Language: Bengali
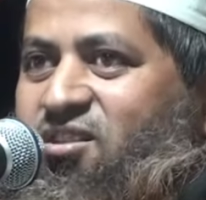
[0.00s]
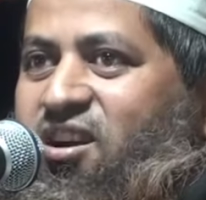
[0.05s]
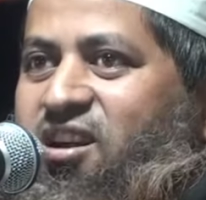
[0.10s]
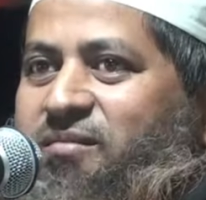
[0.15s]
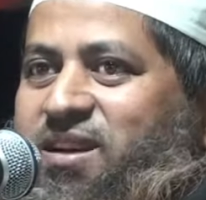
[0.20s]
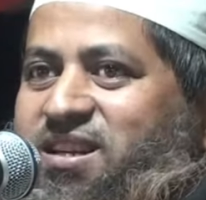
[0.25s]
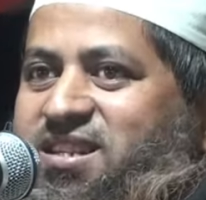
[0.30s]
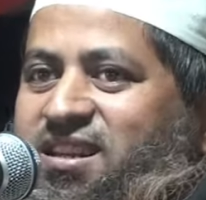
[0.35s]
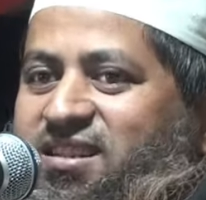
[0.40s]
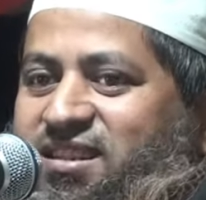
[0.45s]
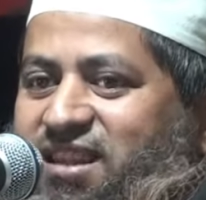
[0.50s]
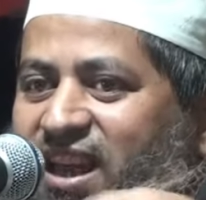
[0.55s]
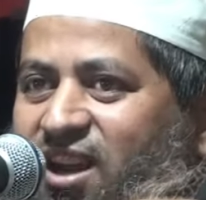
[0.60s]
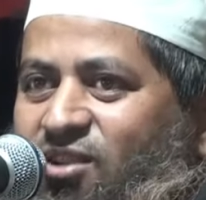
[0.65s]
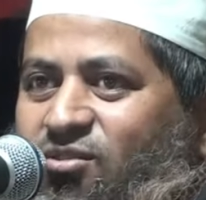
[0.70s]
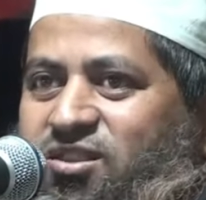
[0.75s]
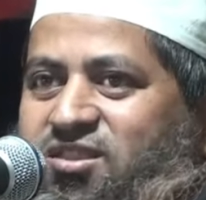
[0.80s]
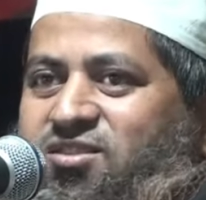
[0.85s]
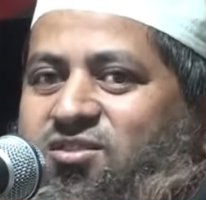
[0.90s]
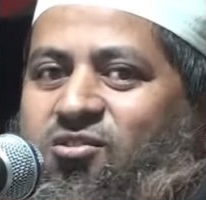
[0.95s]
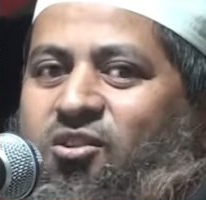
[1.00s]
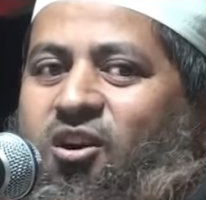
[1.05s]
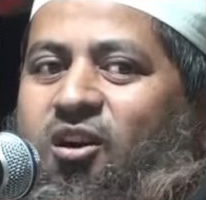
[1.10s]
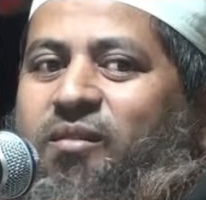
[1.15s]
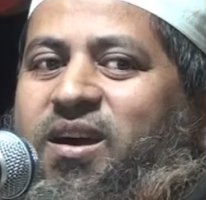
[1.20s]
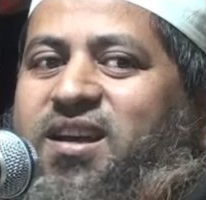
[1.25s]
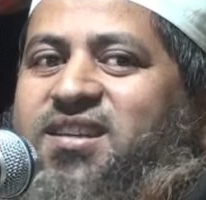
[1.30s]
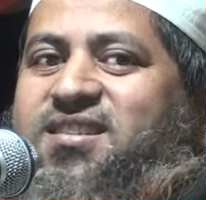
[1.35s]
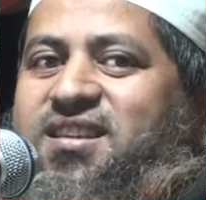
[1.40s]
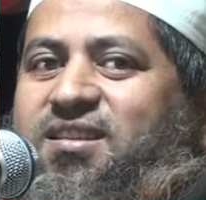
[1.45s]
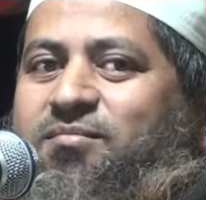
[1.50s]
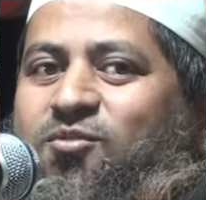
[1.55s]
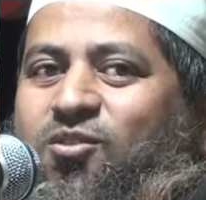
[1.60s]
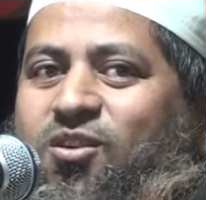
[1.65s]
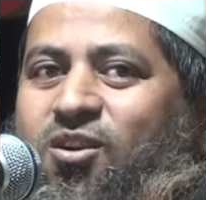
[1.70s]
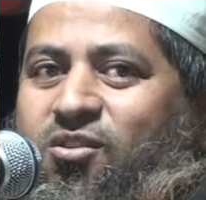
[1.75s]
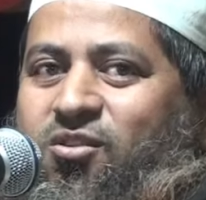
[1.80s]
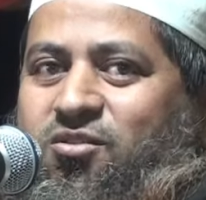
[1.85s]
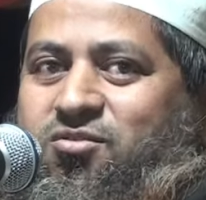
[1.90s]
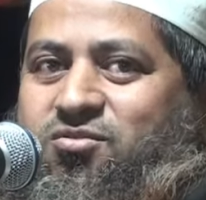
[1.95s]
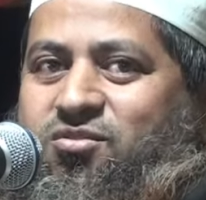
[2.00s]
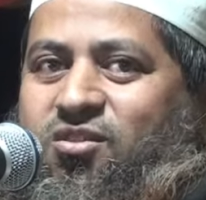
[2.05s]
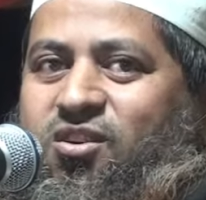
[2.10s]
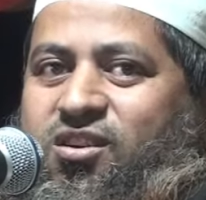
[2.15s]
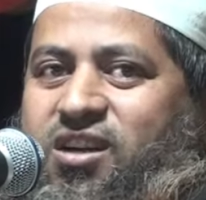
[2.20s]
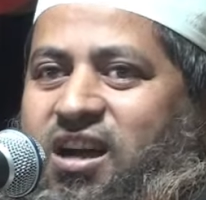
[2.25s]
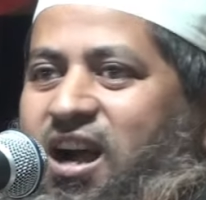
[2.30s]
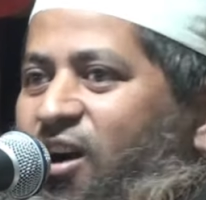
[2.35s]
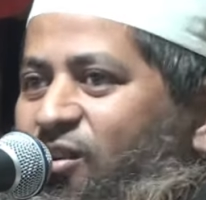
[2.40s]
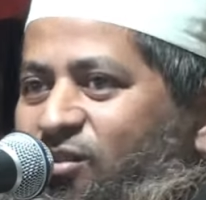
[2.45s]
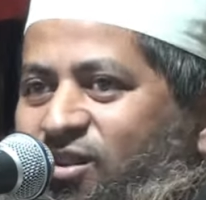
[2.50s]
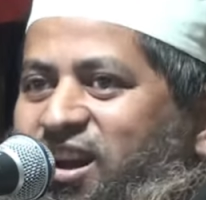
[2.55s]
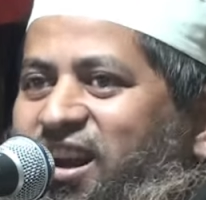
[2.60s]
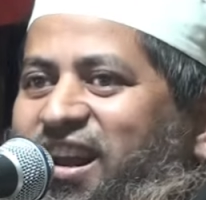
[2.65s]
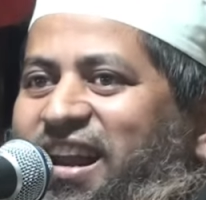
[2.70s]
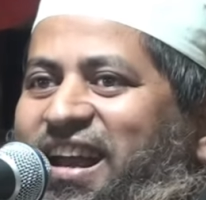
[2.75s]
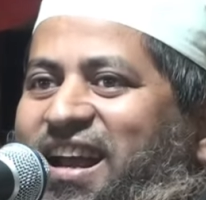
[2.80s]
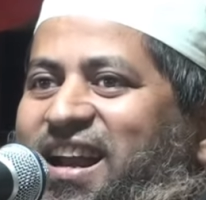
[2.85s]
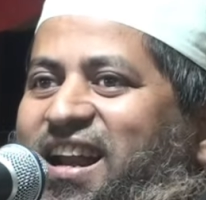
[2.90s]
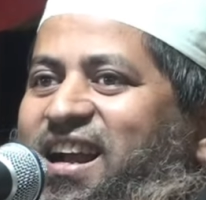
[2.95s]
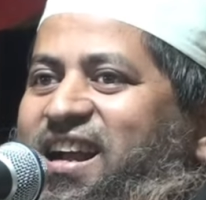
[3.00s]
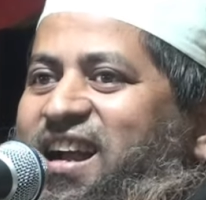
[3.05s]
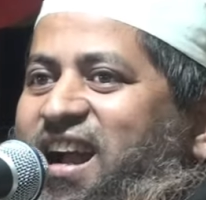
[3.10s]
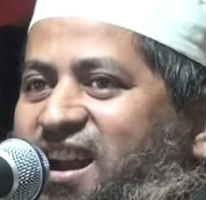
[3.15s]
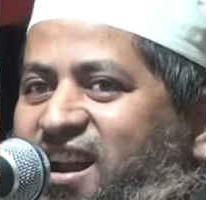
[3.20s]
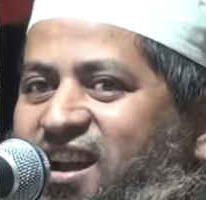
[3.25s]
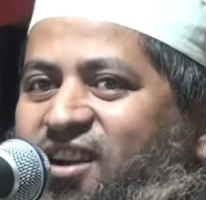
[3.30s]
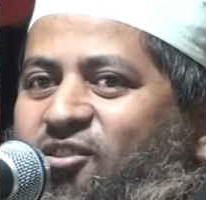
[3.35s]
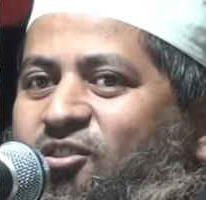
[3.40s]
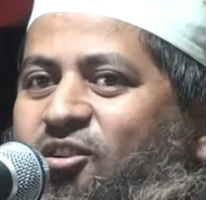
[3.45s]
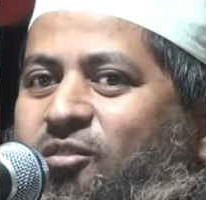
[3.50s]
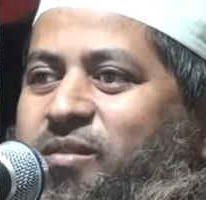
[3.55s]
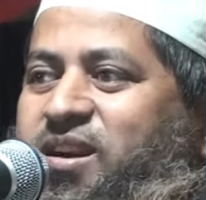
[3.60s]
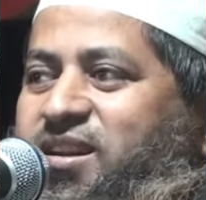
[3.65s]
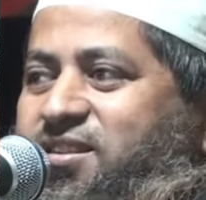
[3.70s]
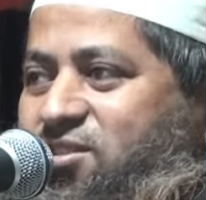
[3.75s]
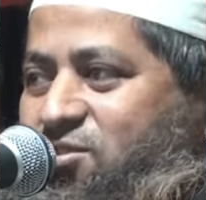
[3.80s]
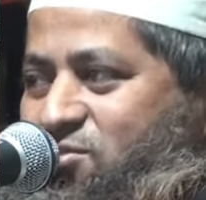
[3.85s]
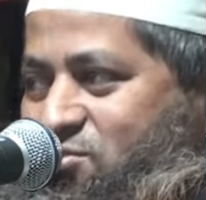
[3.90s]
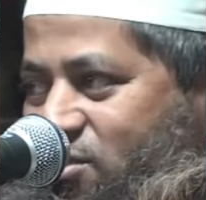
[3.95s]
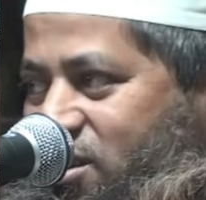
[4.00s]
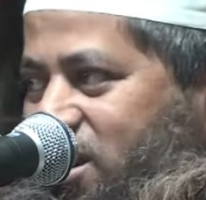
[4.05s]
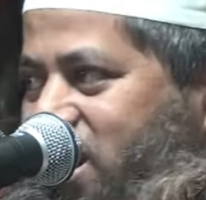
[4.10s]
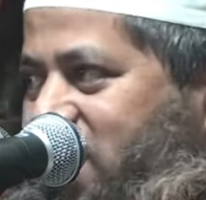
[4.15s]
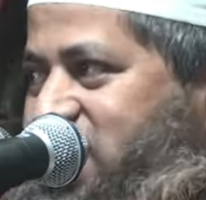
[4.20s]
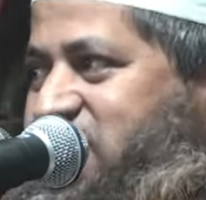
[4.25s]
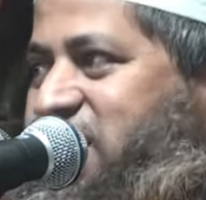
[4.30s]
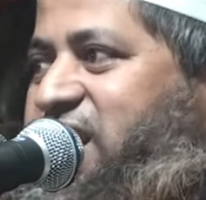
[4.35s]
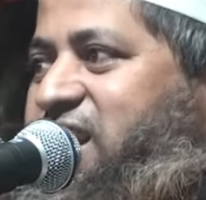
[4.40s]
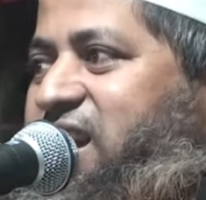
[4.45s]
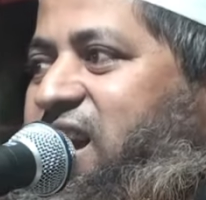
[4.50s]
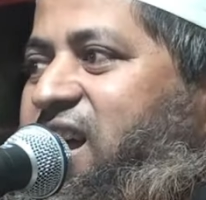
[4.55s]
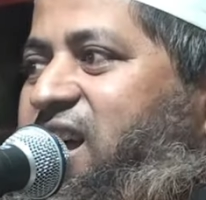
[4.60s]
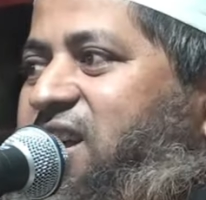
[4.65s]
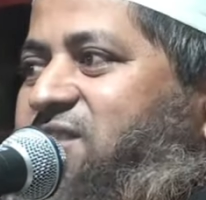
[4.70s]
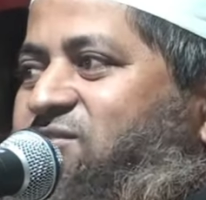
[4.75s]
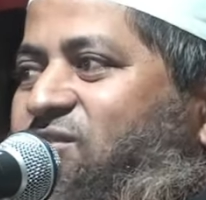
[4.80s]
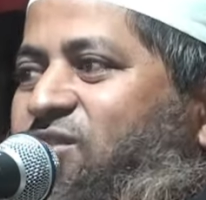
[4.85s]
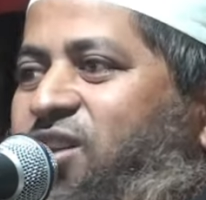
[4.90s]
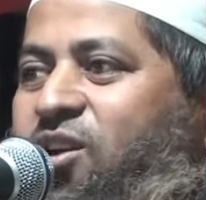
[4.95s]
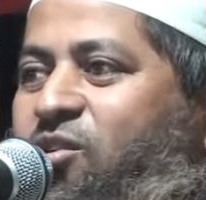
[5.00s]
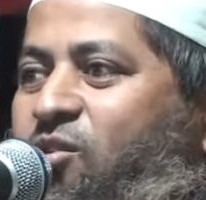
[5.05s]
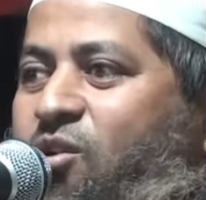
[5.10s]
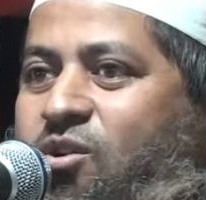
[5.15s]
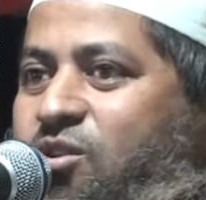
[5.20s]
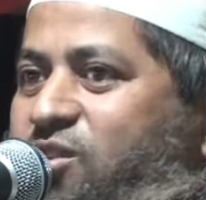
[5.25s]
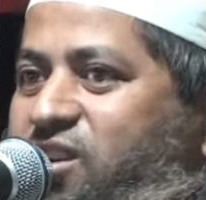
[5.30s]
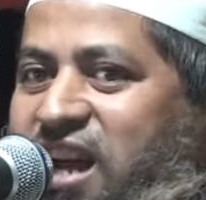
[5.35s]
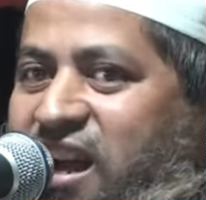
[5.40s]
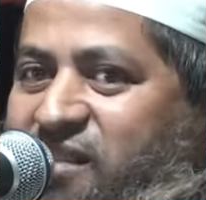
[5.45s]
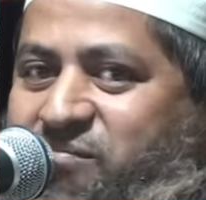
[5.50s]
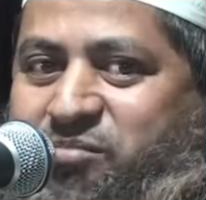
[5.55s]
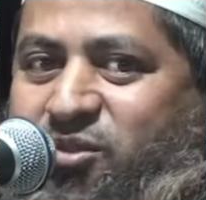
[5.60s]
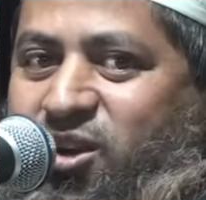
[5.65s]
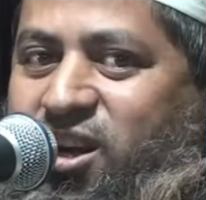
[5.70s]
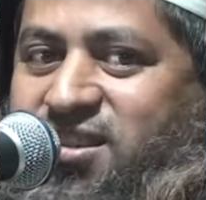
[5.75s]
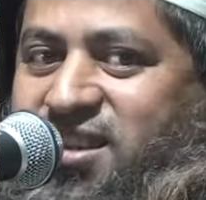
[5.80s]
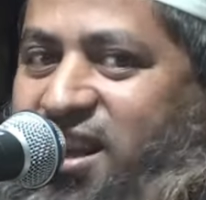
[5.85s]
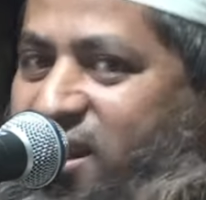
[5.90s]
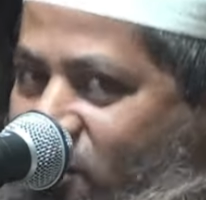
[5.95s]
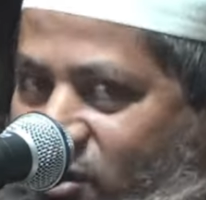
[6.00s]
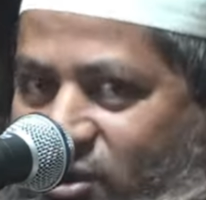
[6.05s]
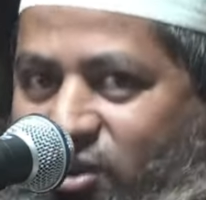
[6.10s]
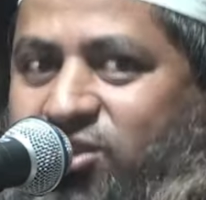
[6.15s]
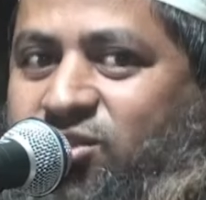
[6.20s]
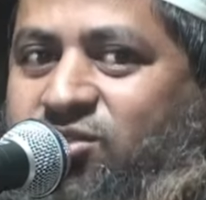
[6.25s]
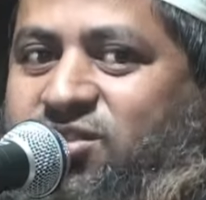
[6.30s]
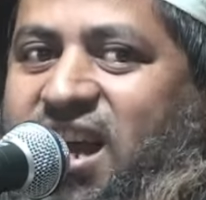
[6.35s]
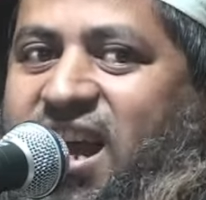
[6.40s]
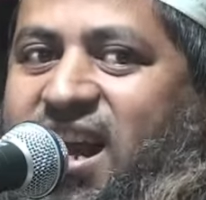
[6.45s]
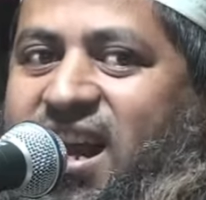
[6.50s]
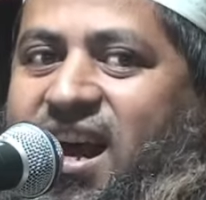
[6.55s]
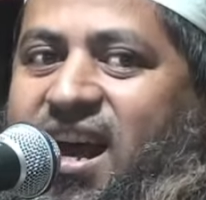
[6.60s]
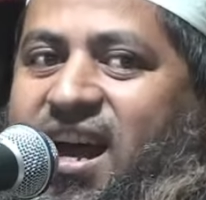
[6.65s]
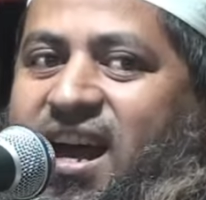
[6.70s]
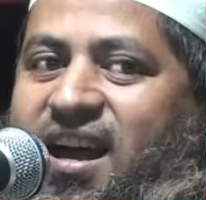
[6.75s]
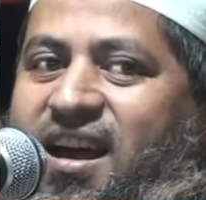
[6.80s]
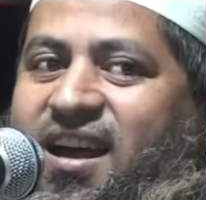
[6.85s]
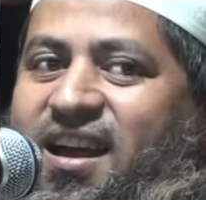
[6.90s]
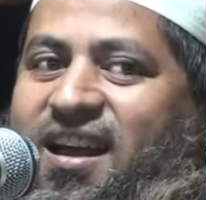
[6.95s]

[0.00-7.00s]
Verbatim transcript: ছয় মাসে তেরো কেজি কমাইছি মনে করছো খাওয়ানোর লেগে না খানা কমাইছি শরীরটা ঠিক রাখার জন্য কখন ডাক পড়া যায় কত যায় না